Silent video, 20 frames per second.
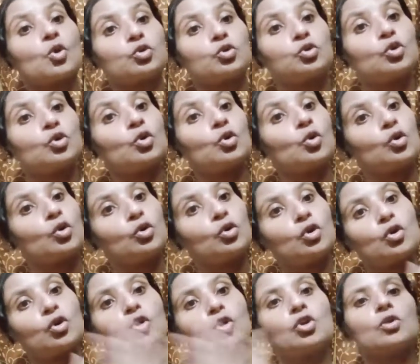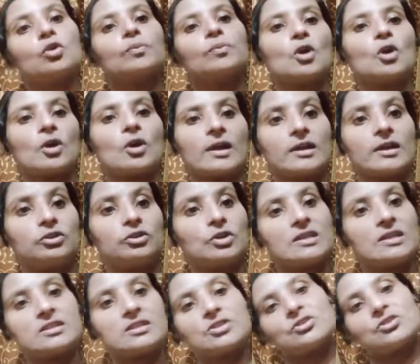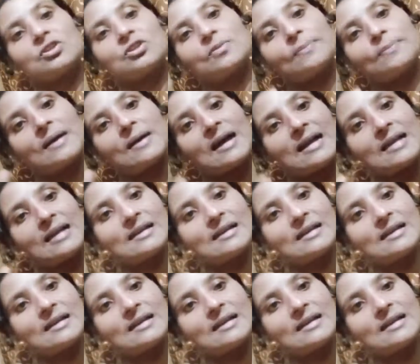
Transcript: অন্য কোনো ব্লগে তো আজকের জন্য বাই